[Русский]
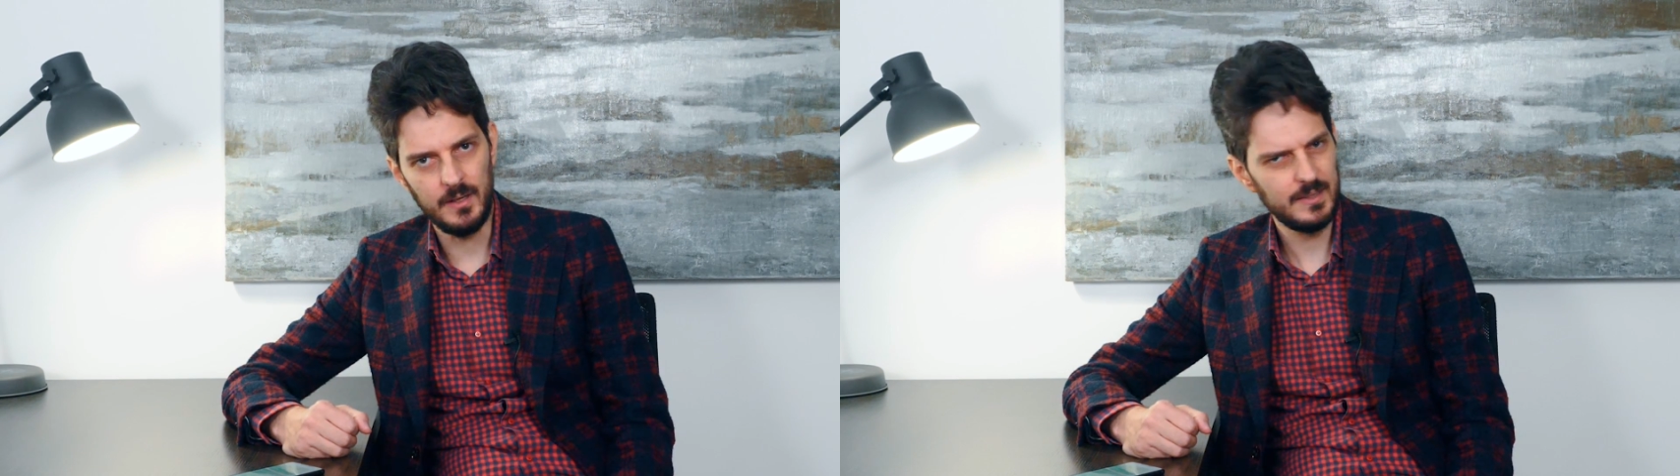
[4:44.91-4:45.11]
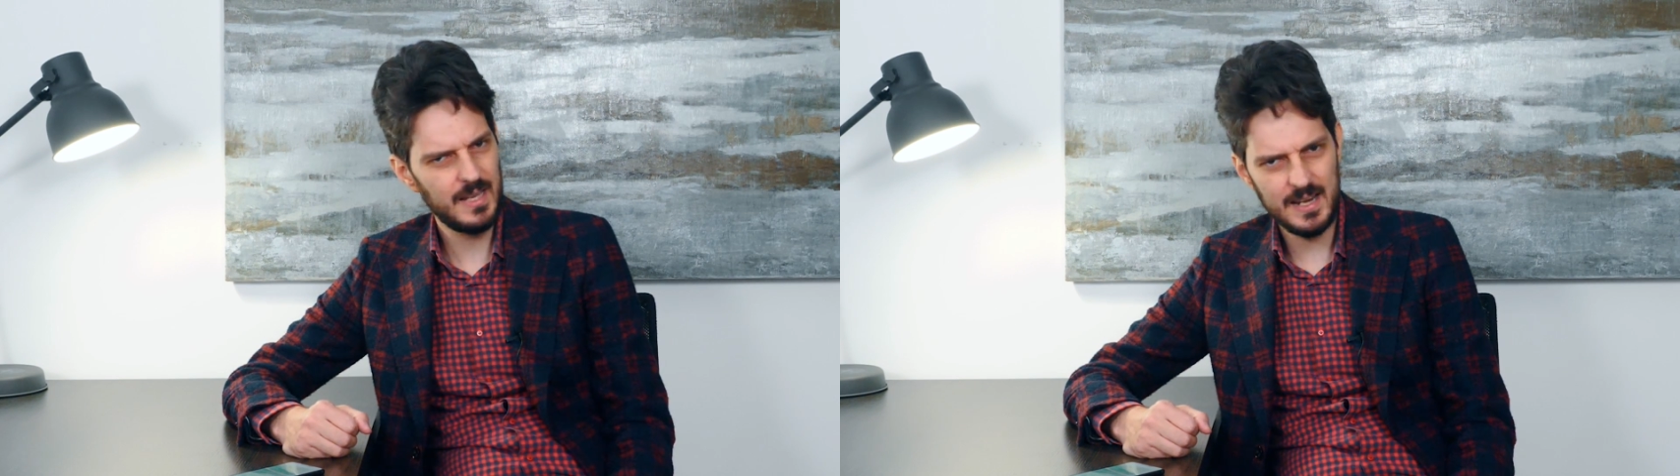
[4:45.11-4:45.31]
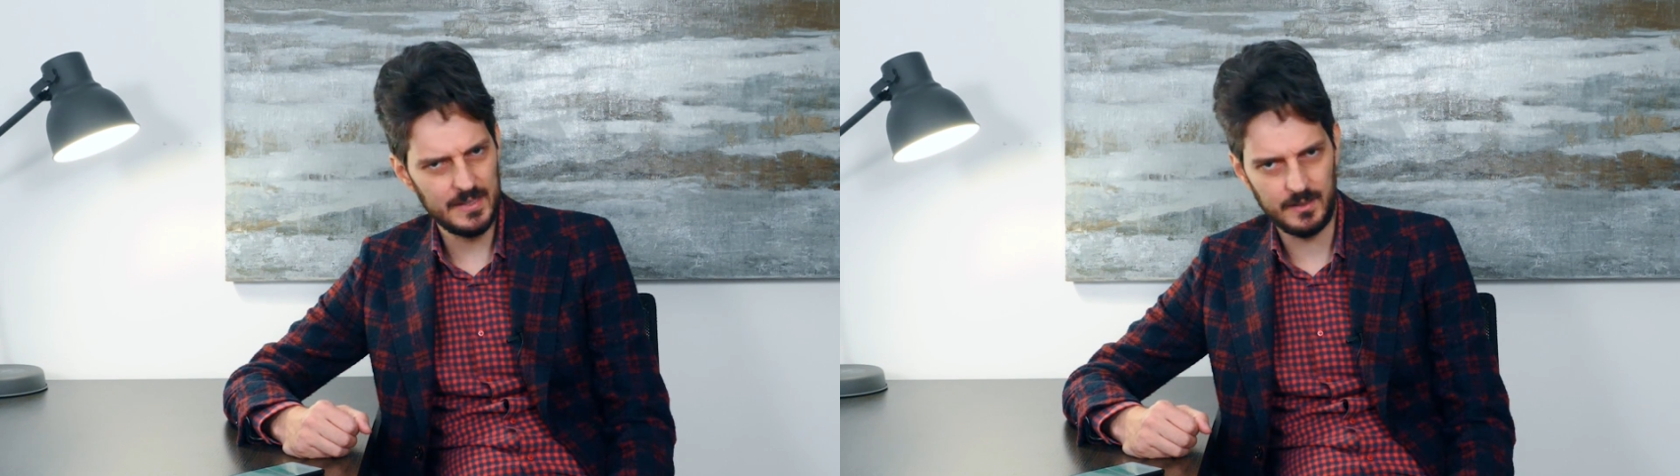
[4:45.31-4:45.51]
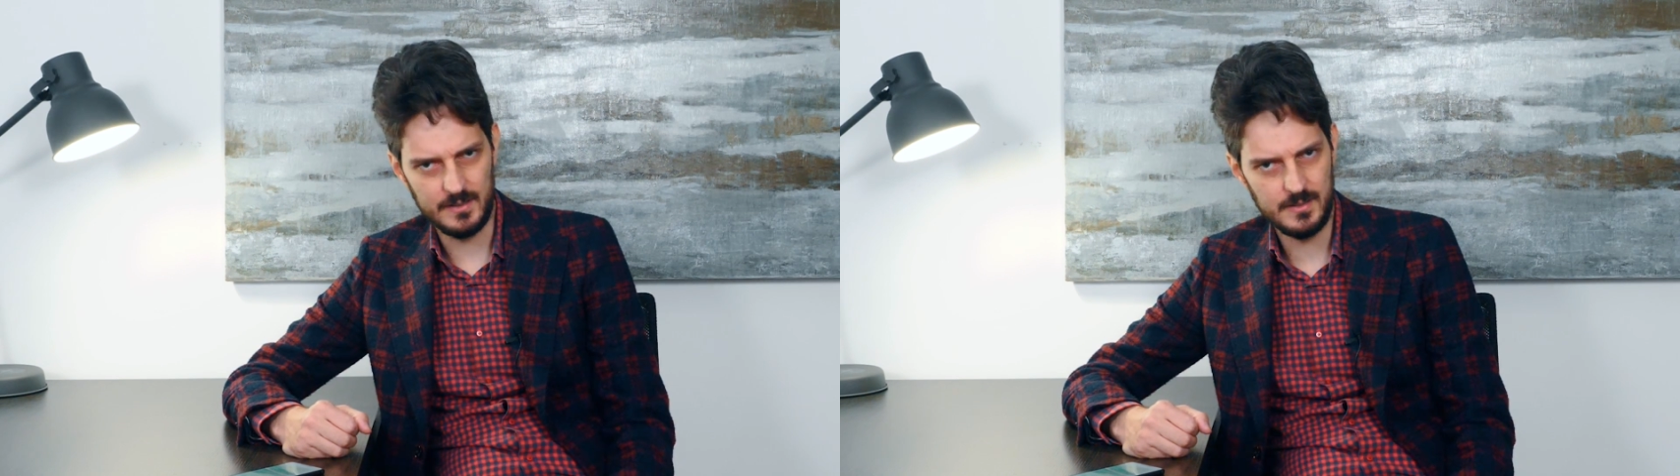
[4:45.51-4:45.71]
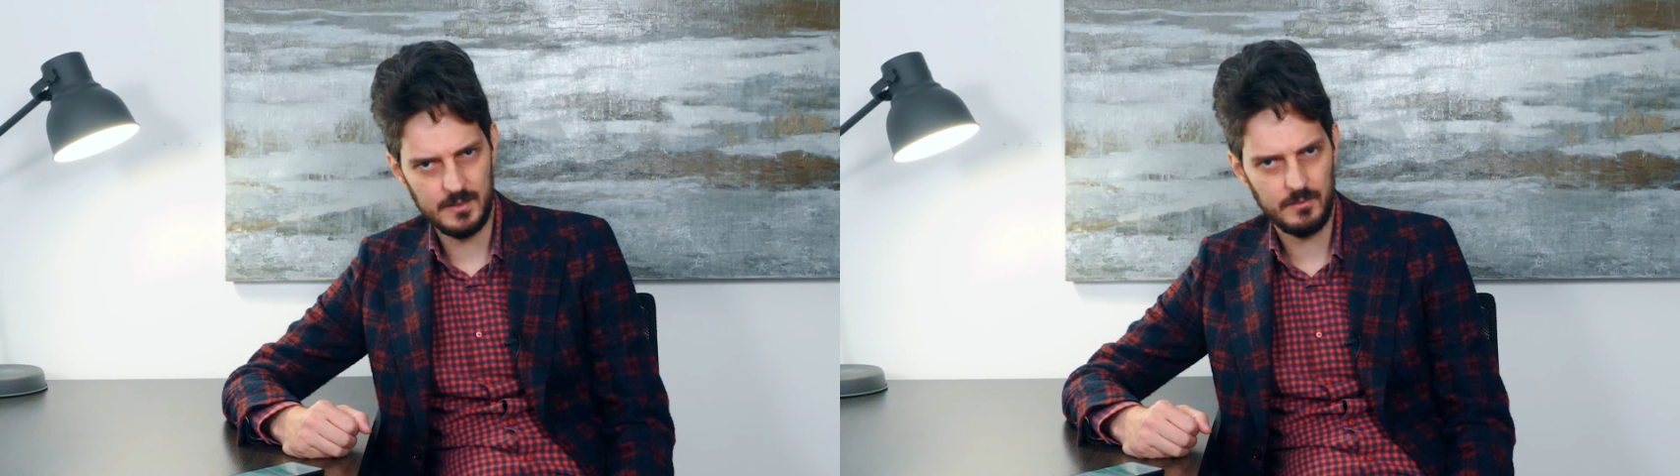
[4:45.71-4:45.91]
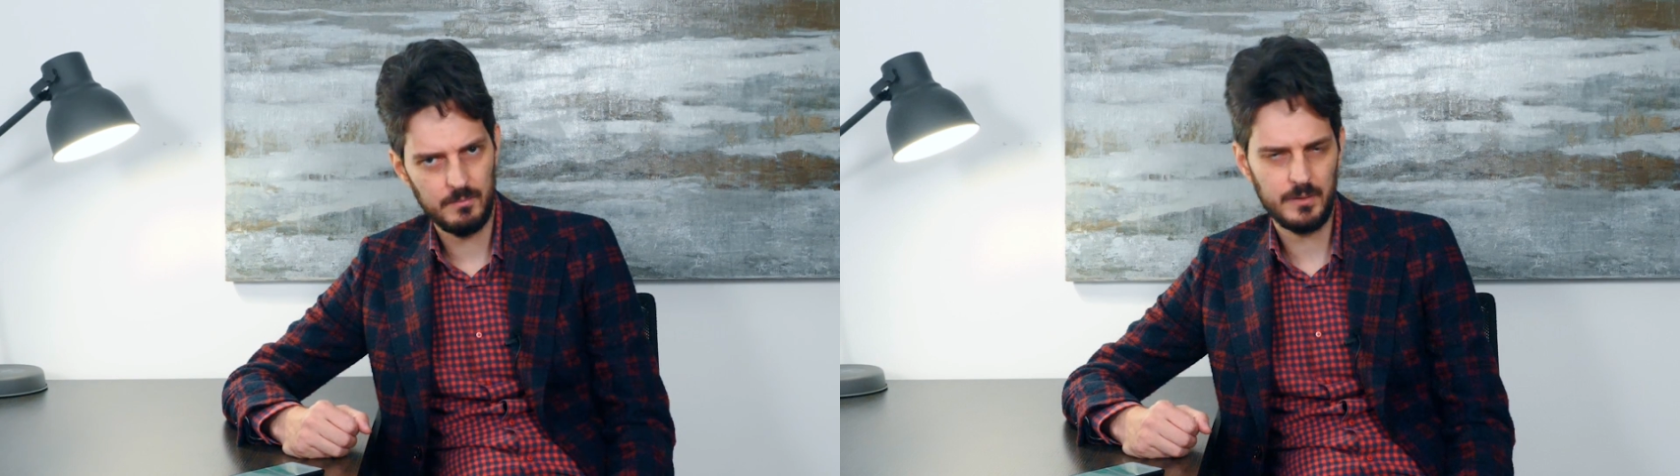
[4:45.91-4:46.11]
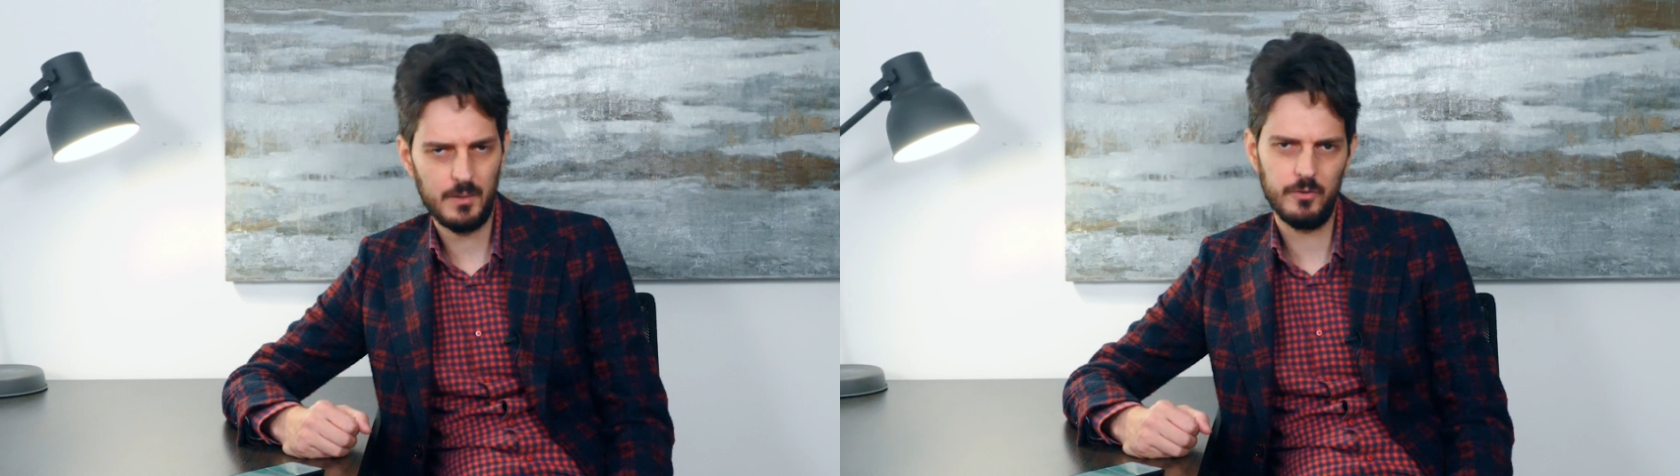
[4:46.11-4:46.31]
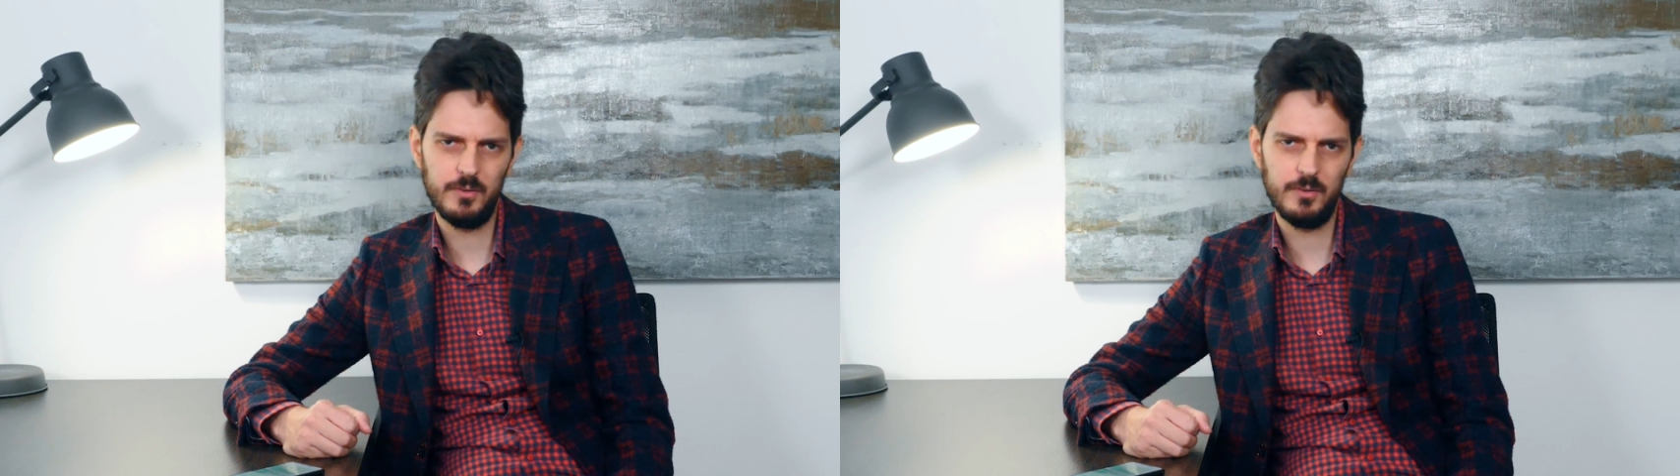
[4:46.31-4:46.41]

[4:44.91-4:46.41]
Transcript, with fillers: Это редкость, потому